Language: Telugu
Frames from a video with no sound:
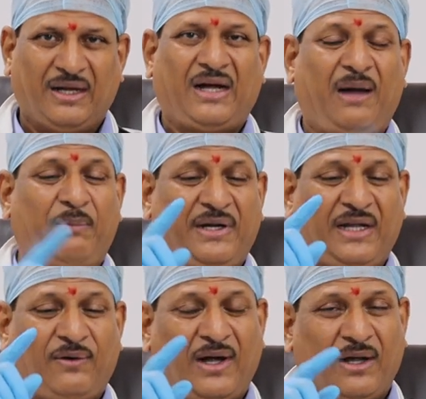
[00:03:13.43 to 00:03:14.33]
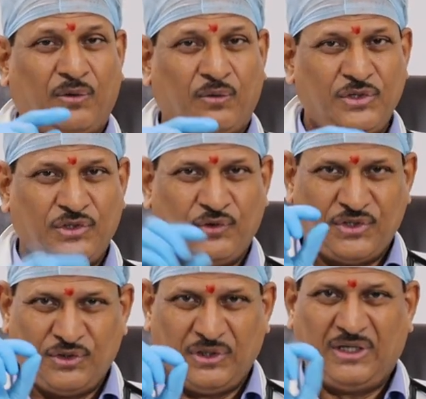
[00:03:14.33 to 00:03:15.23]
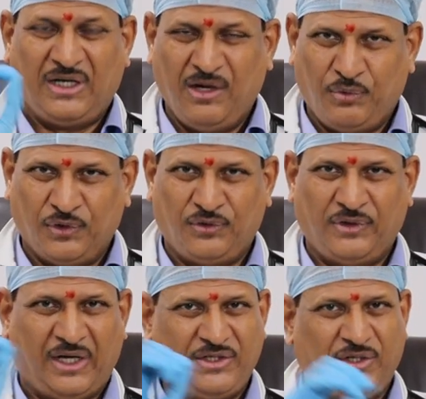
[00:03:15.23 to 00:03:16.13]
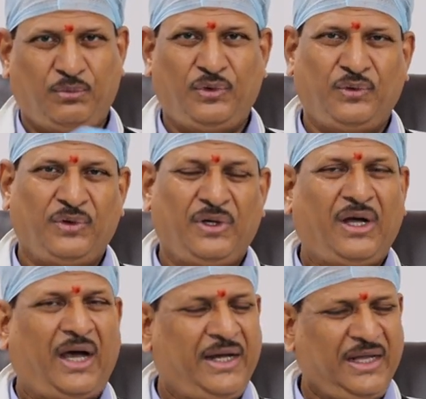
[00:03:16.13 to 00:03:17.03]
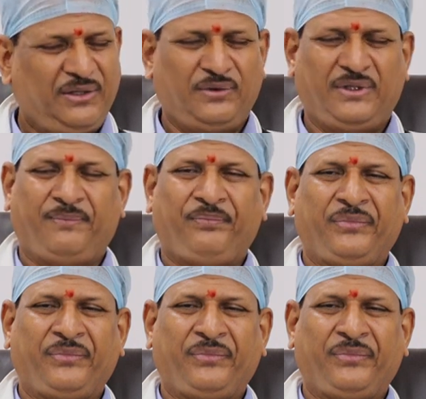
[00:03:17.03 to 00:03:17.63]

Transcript: కాబట్టి వాళ్ళకు కొంచెం వచ్చి వెళ్ళిపోతుందా జబ్బు అనేది ఉంది